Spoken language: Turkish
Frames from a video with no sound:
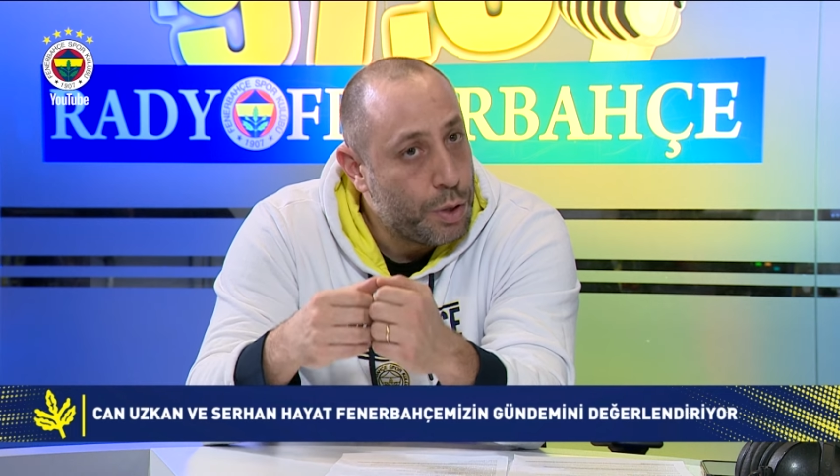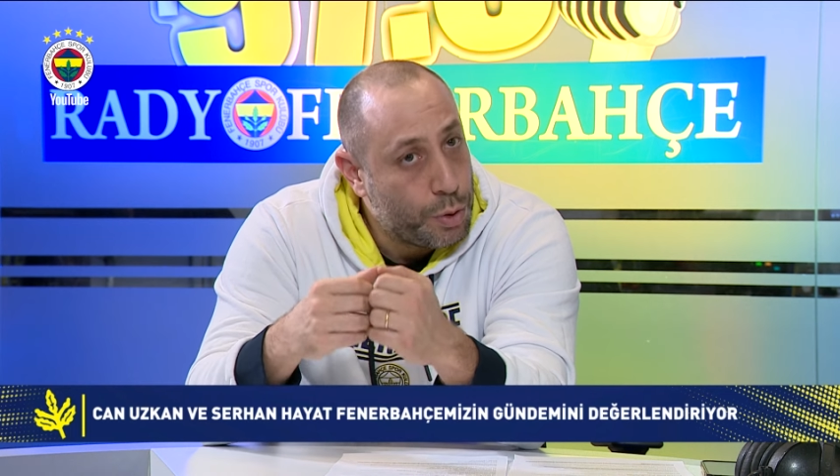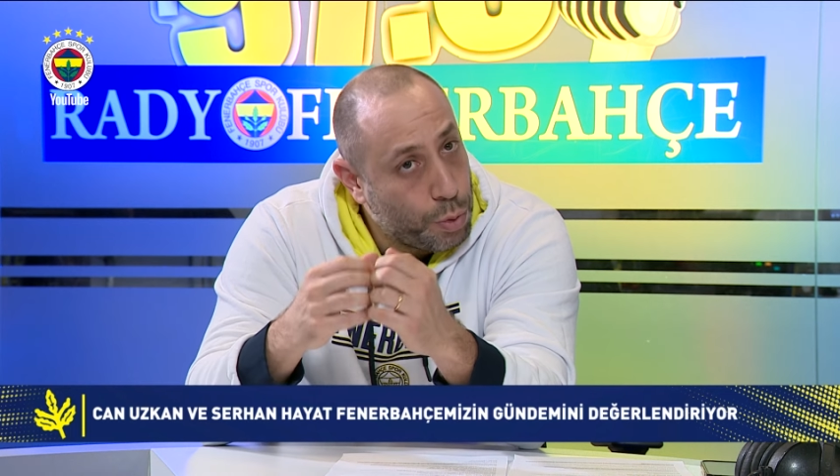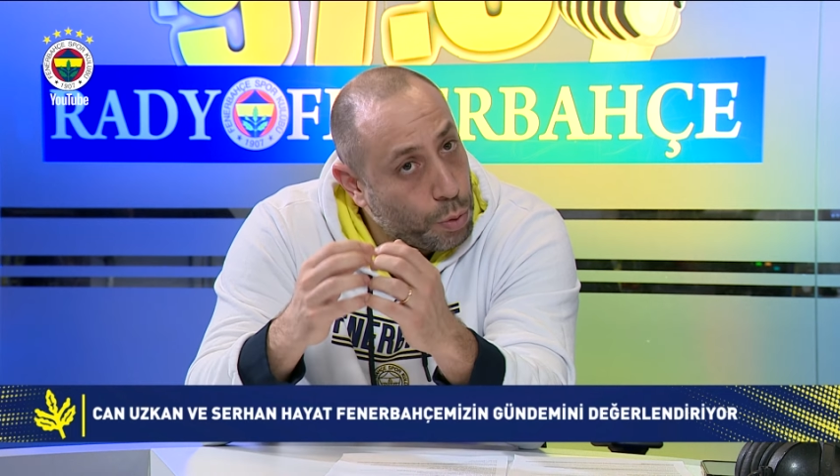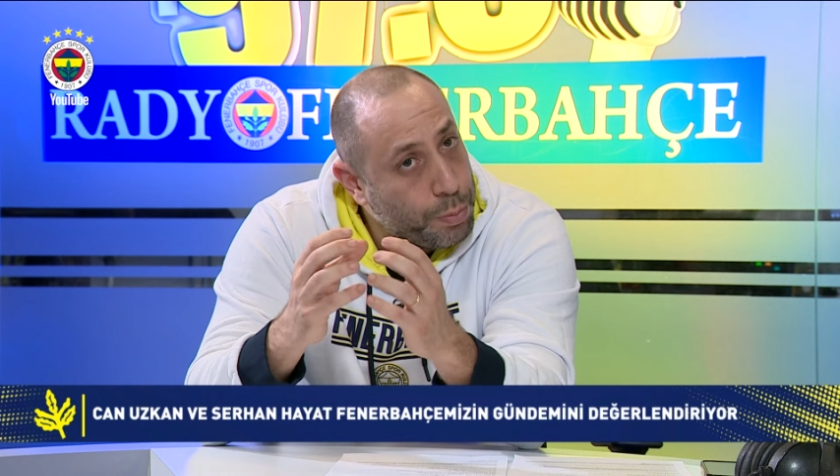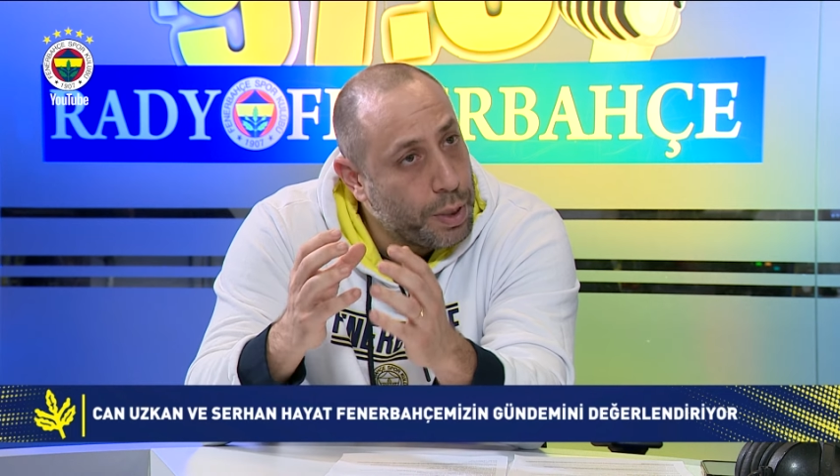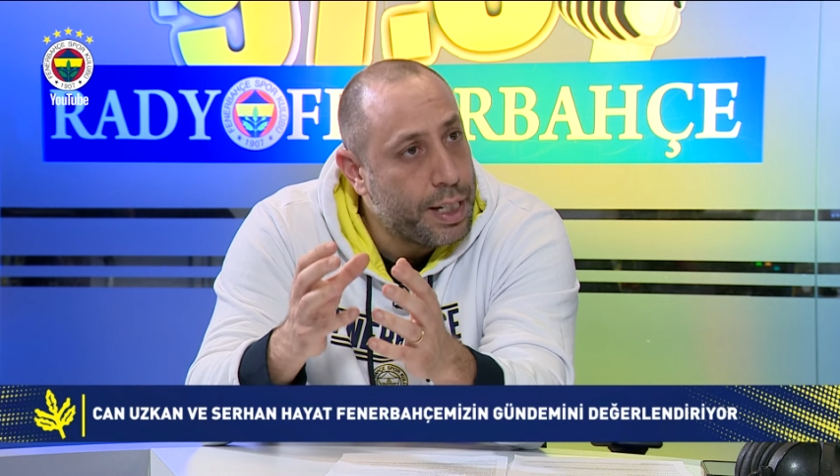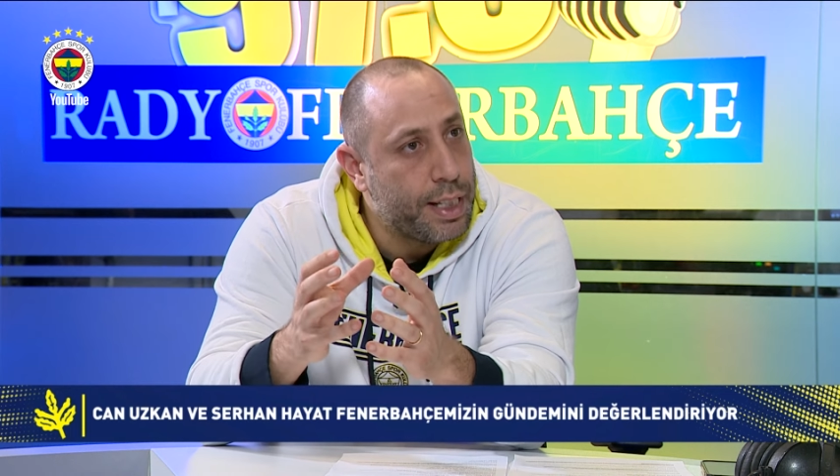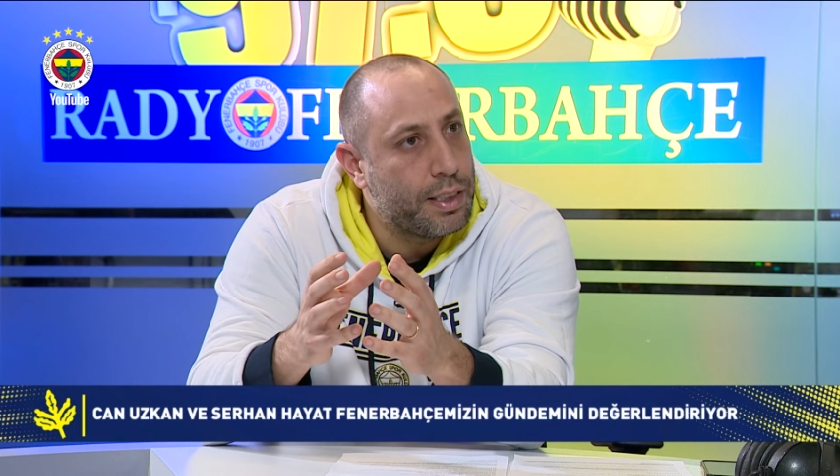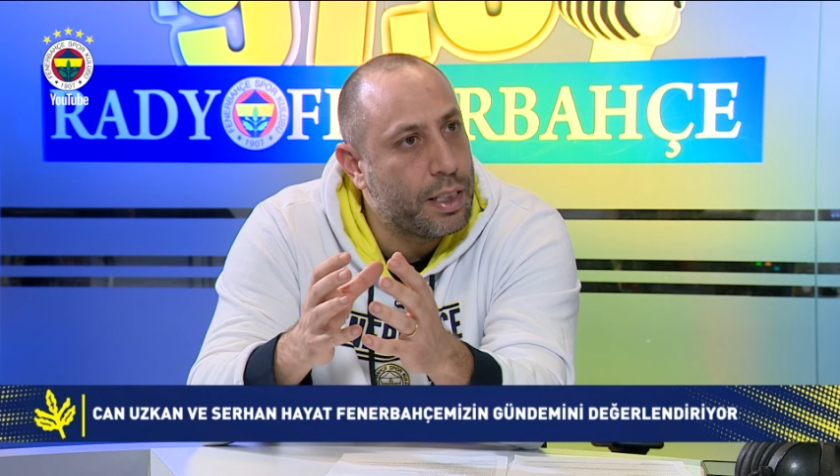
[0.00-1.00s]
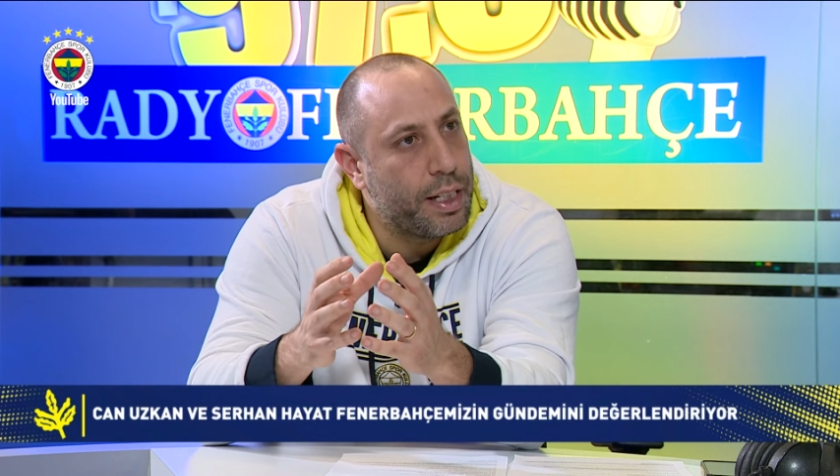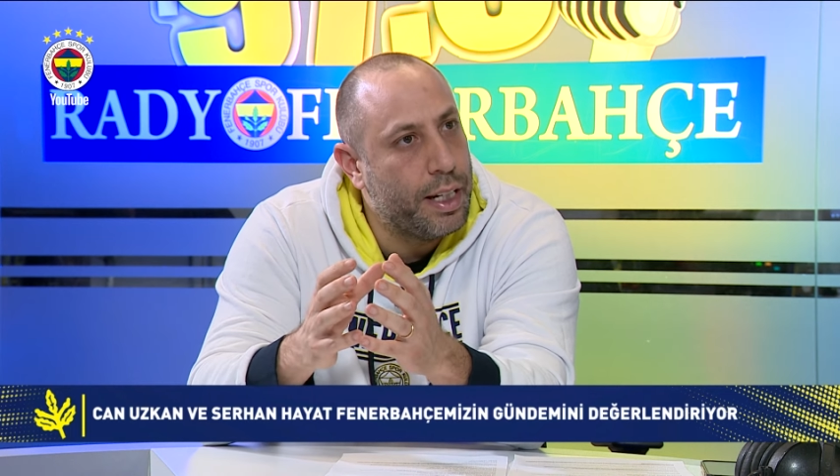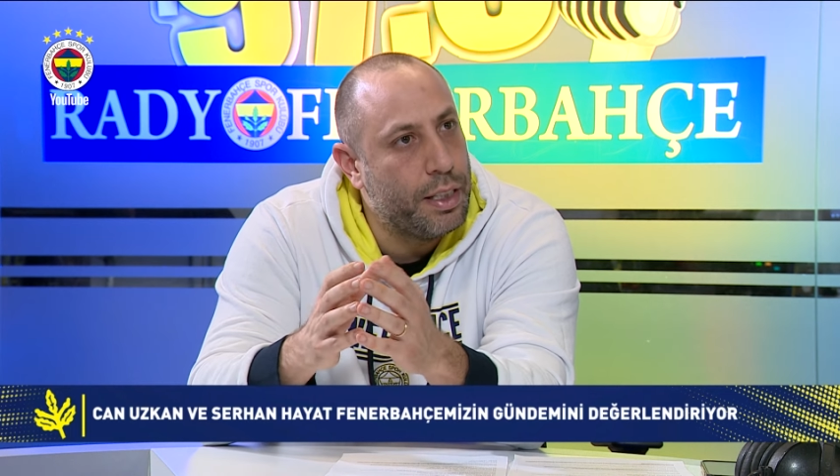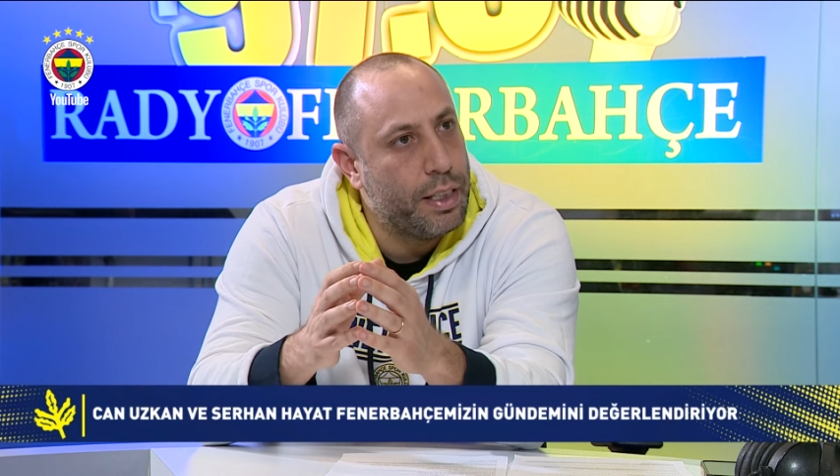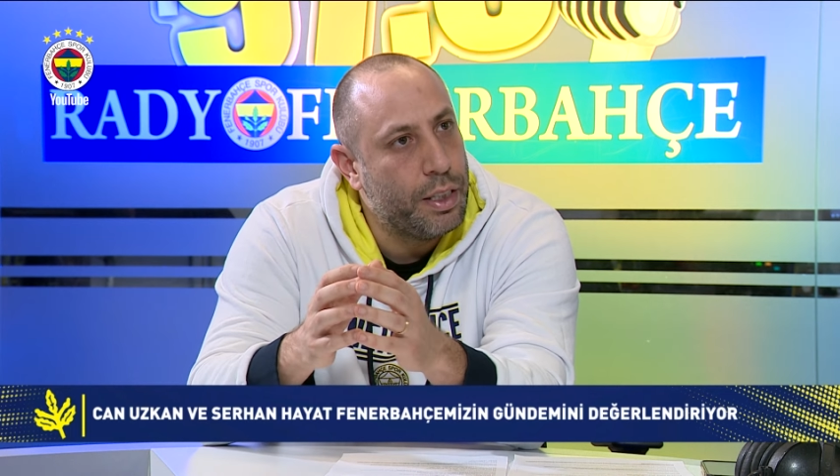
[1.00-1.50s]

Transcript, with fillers: çok bana ekstra geldi.